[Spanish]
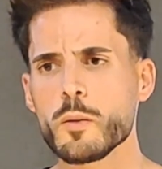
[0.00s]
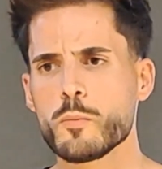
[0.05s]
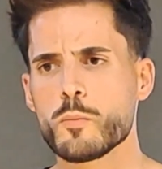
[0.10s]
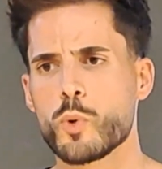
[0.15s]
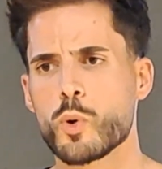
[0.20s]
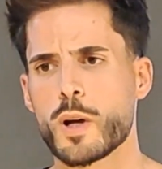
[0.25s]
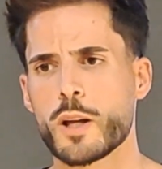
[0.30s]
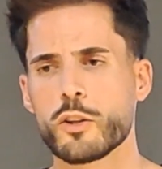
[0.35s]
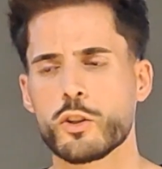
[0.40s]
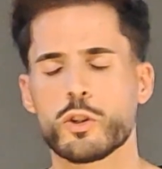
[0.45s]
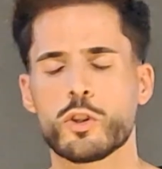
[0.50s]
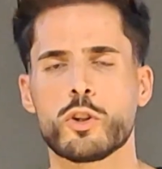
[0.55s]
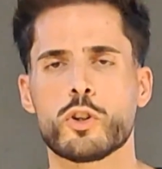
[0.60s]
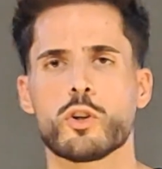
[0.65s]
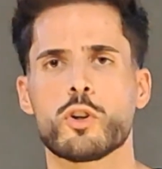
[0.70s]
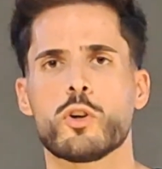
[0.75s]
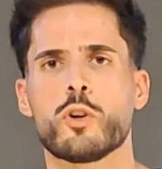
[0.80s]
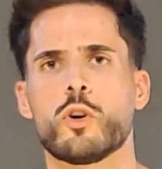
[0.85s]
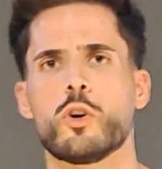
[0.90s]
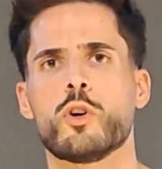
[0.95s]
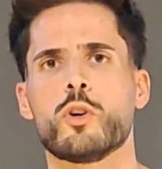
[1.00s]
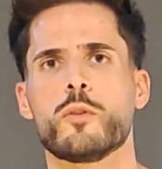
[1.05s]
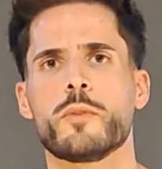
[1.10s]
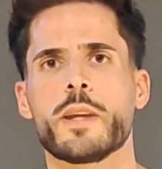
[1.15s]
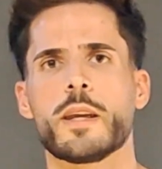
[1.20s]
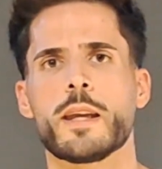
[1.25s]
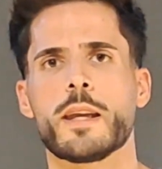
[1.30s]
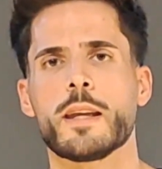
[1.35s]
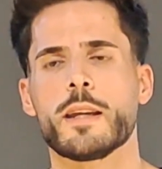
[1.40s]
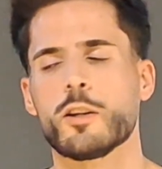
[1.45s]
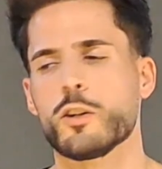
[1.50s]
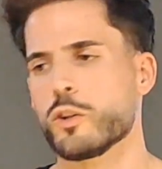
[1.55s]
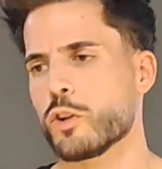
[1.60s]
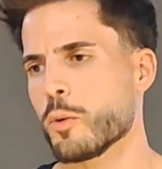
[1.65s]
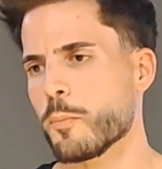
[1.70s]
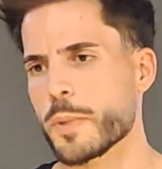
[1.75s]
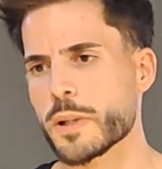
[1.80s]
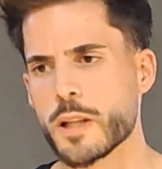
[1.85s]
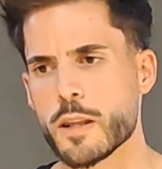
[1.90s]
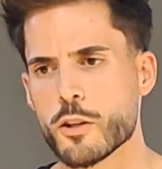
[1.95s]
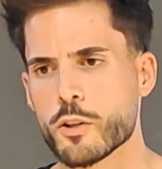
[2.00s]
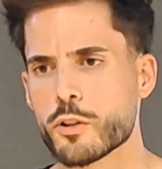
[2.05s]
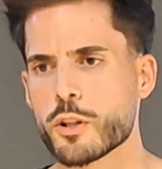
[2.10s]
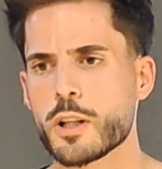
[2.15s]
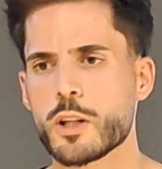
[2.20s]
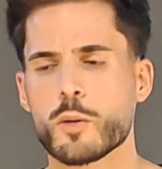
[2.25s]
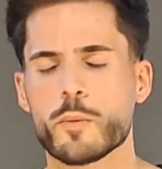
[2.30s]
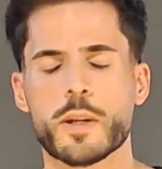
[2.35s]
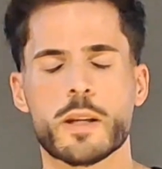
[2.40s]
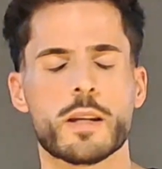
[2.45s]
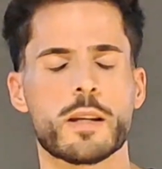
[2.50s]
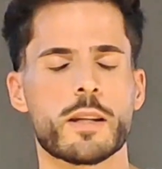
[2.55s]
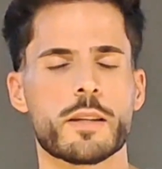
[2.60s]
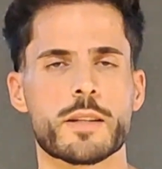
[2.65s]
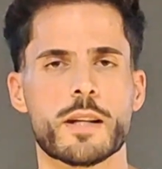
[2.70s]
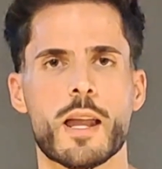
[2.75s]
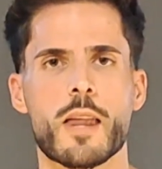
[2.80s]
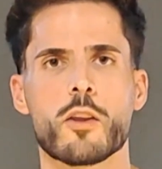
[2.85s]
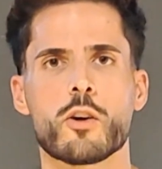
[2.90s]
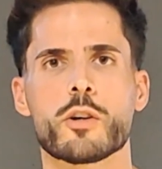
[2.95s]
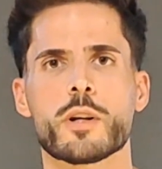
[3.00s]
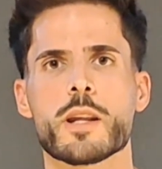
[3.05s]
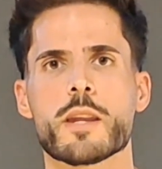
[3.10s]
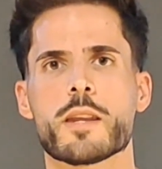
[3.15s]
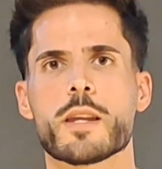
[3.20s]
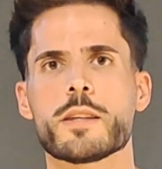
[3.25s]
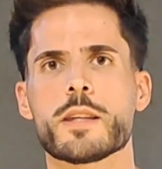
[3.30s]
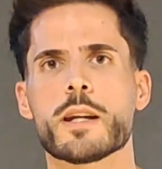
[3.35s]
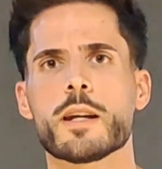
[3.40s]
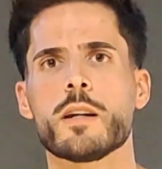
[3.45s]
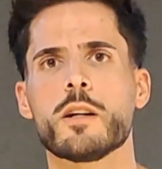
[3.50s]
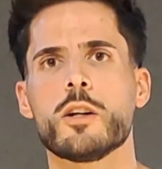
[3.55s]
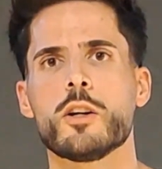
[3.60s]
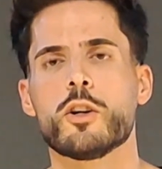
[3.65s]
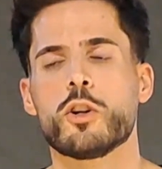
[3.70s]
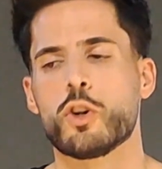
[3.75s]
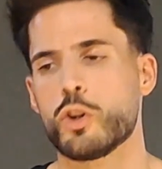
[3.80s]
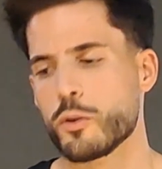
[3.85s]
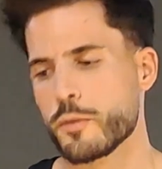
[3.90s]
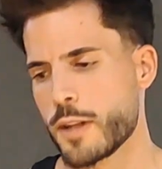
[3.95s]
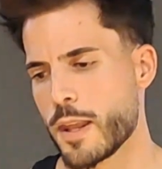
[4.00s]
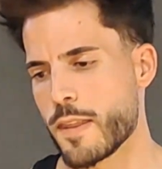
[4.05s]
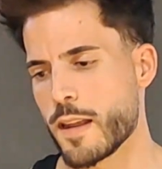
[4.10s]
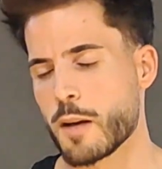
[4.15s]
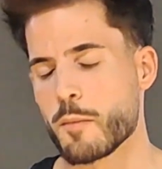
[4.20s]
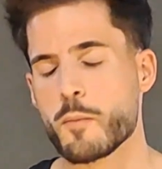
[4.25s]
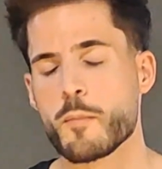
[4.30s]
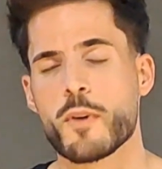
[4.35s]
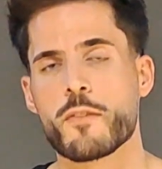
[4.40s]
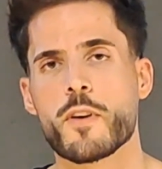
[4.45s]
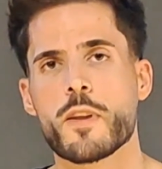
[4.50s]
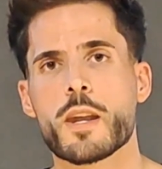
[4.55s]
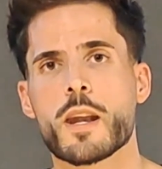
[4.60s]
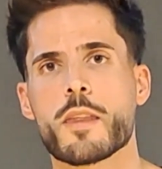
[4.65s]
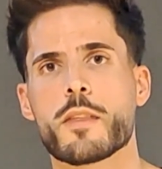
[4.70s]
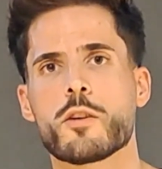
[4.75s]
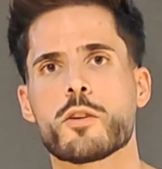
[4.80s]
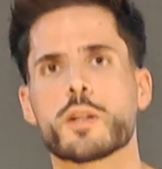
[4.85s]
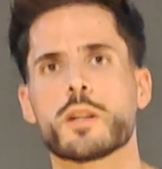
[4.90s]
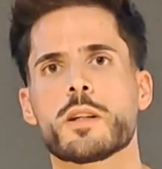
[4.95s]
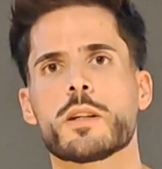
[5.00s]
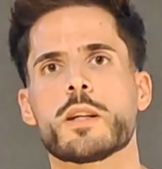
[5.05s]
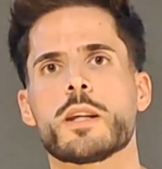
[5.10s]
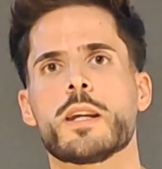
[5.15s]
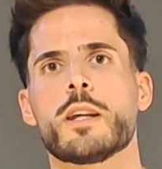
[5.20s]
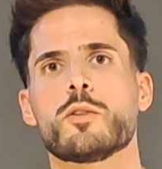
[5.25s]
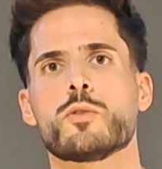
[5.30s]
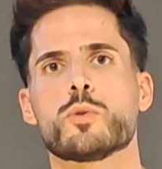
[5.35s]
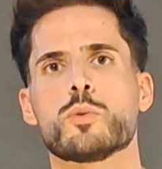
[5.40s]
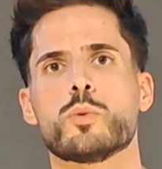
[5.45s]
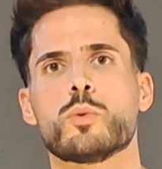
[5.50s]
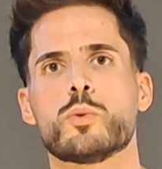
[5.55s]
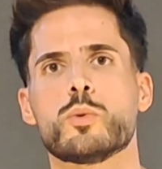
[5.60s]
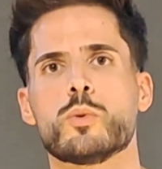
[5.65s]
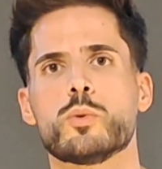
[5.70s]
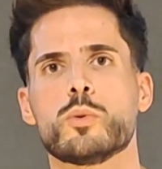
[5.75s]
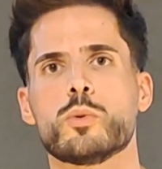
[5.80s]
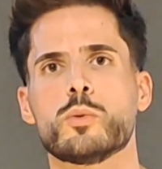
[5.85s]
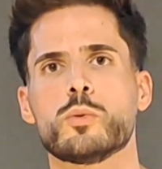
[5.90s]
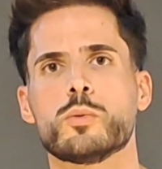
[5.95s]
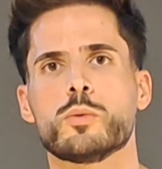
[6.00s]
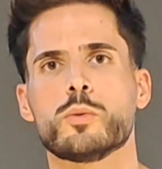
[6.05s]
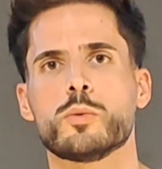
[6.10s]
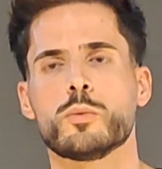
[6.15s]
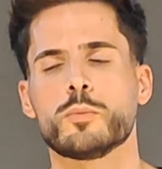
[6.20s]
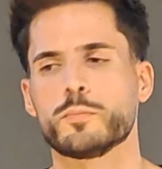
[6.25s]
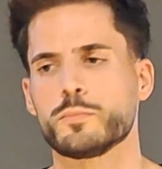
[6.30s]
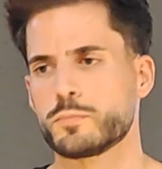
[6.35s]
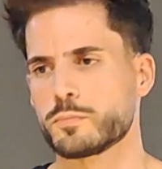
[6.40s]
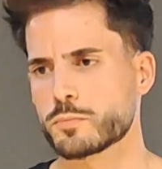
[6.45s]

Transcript: buscando o bien competidores, o bien entrenadores, etcétera, o desde las mismas federaciones en su